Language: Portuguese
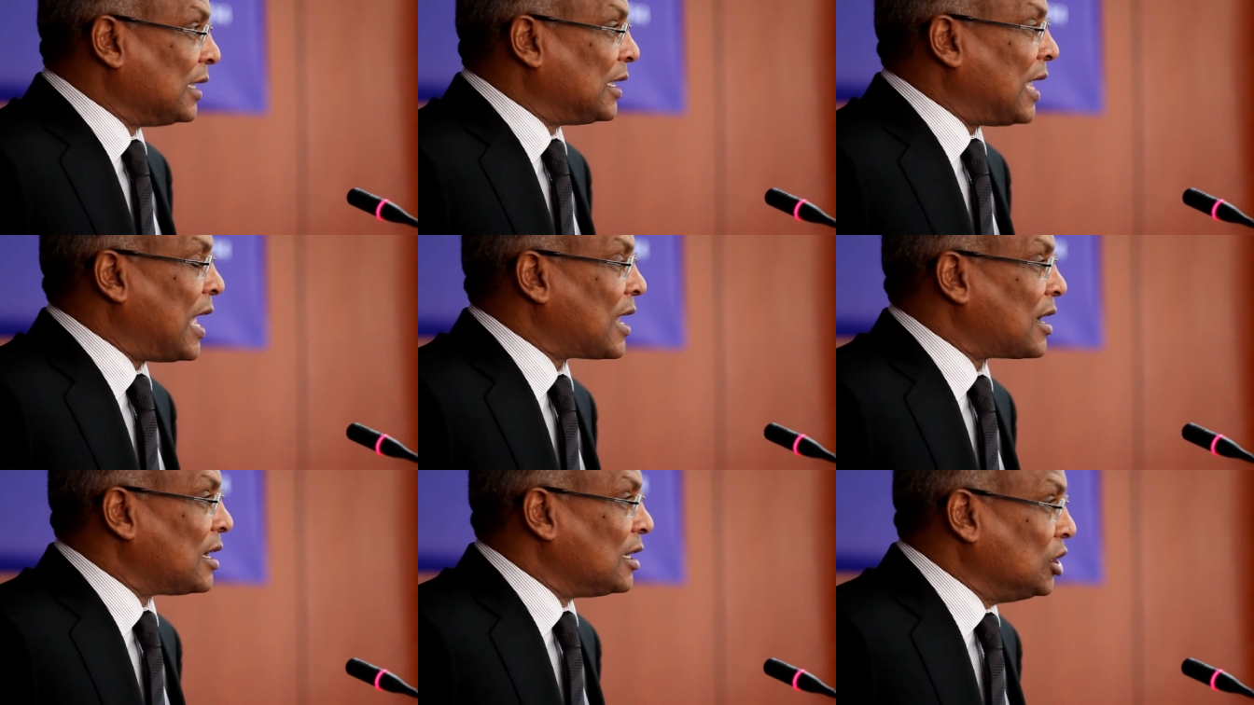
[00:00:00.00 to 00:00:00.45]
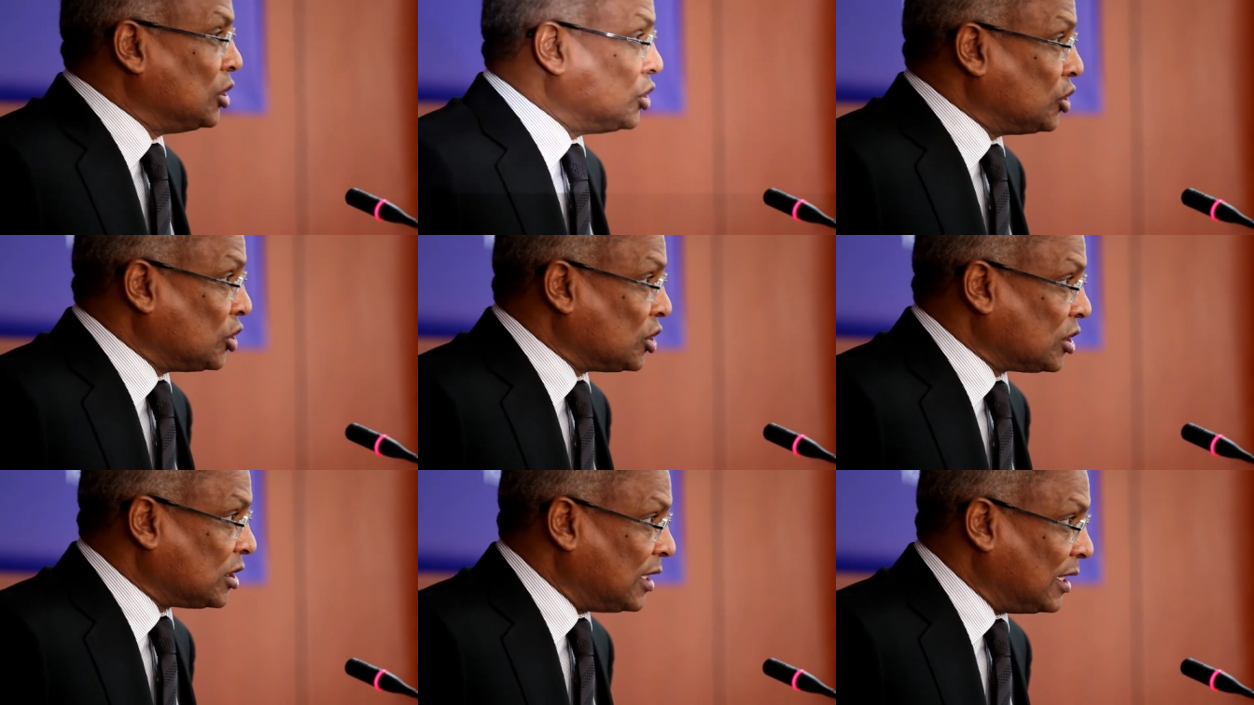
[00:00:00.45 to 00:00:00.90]
quer
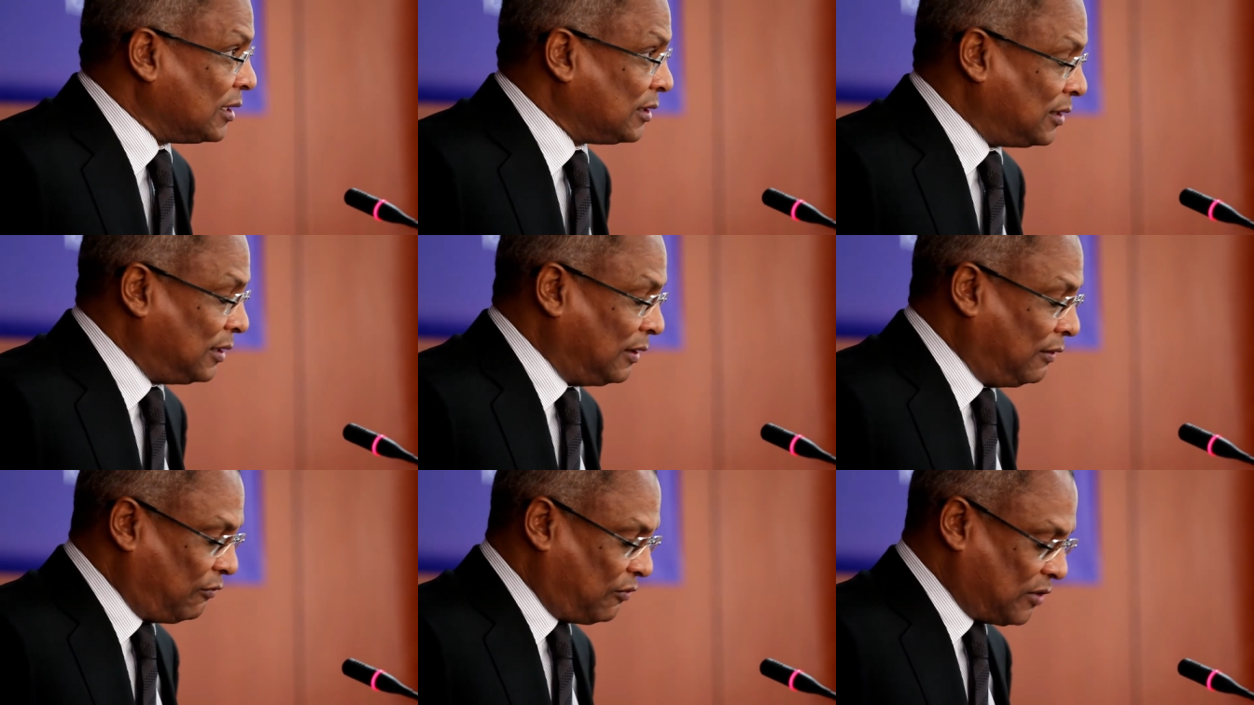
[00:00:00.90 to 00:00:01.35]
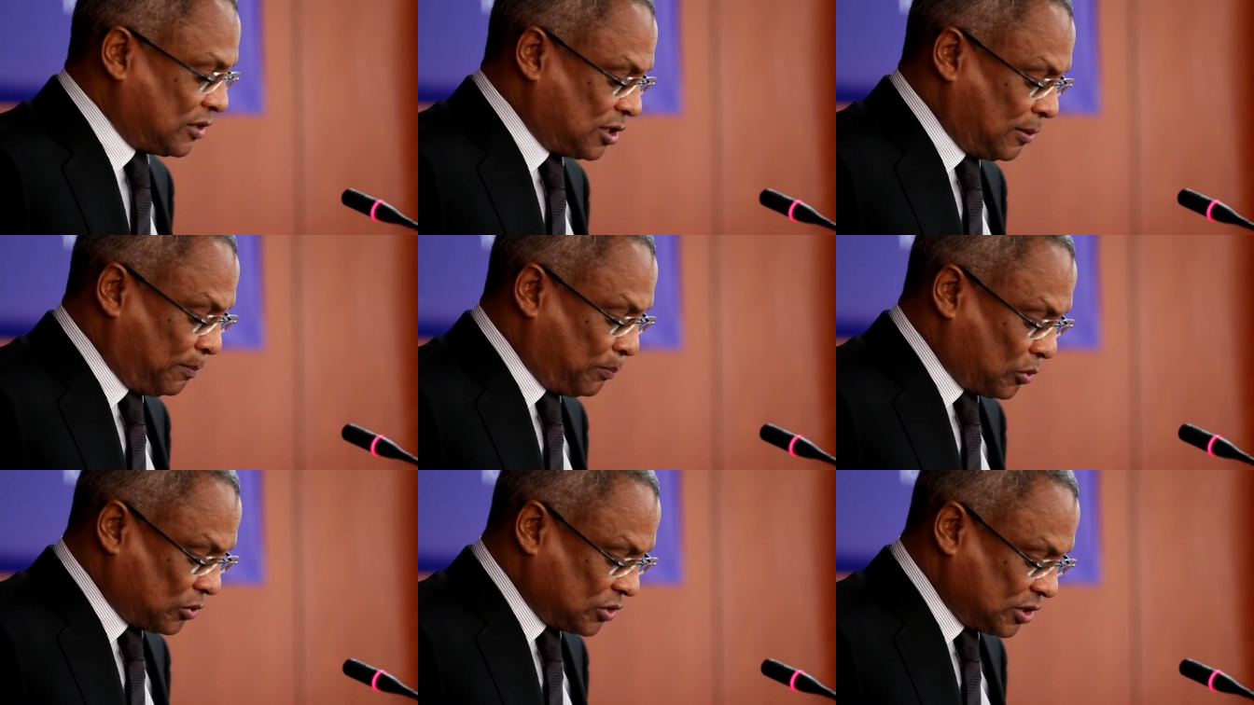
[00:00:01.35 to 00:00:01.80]
legislativas
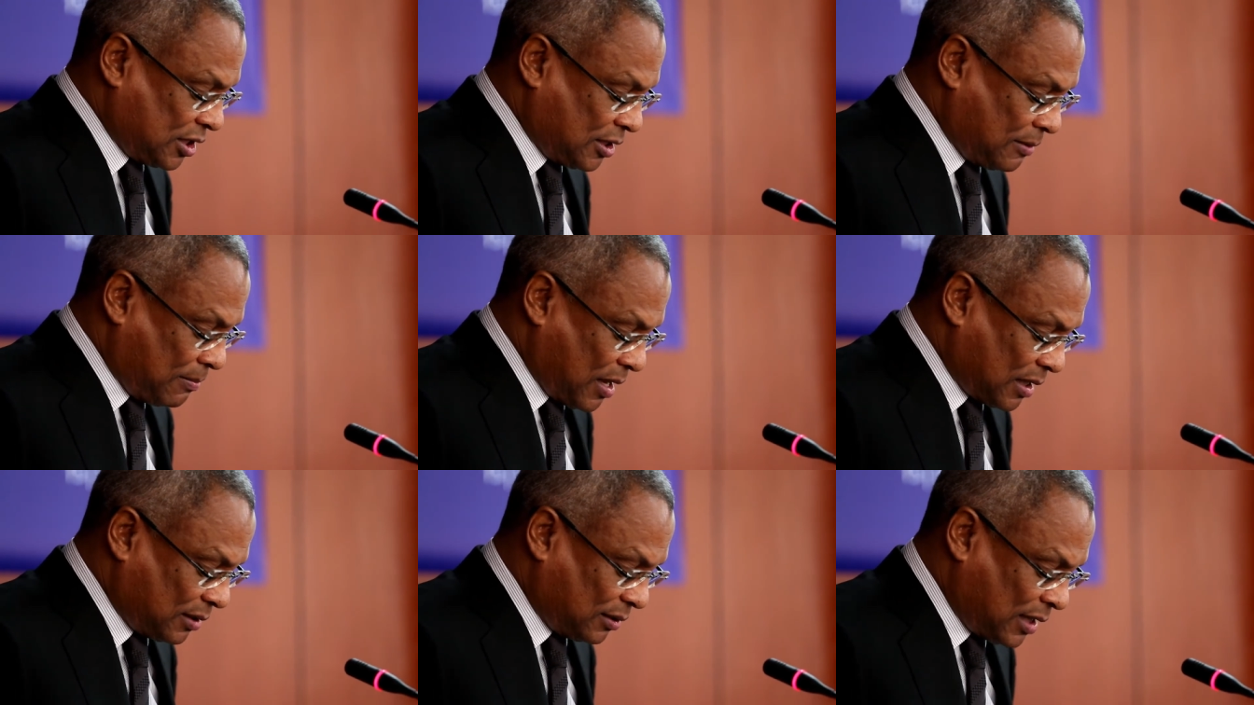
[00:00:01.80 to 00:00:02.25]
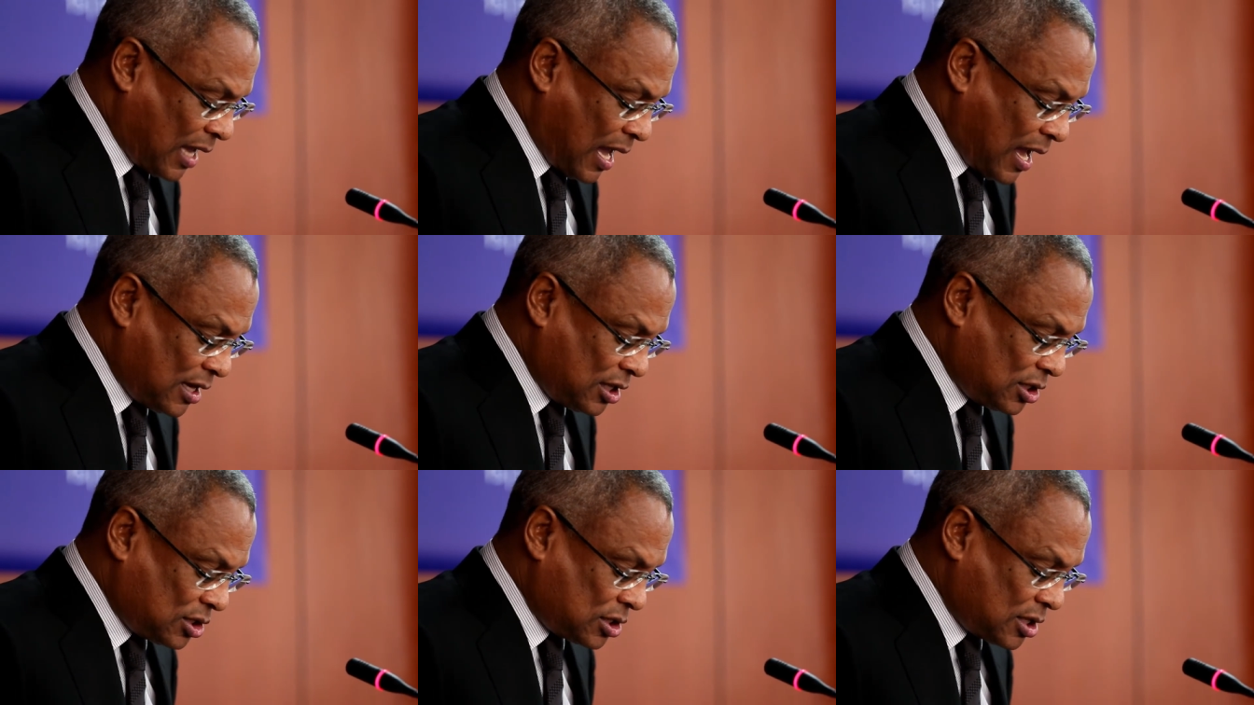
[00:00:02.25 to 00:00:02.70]
e
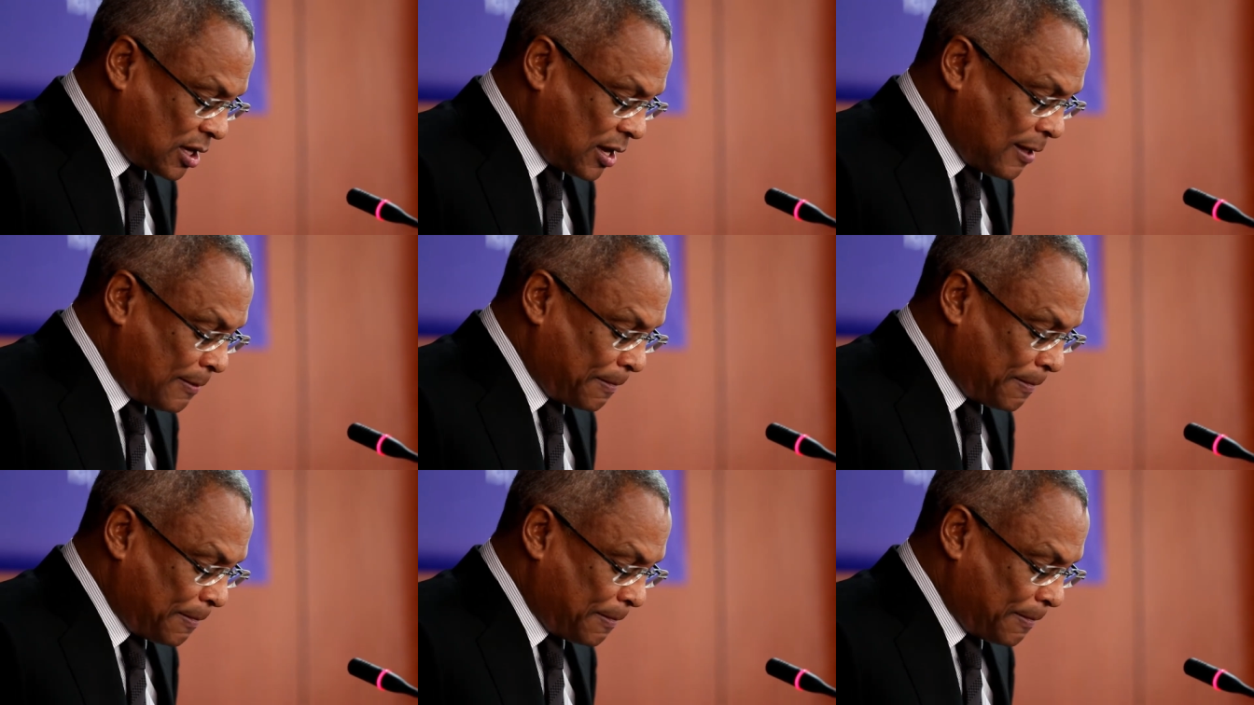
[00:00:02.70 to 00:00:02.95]
procedimentais,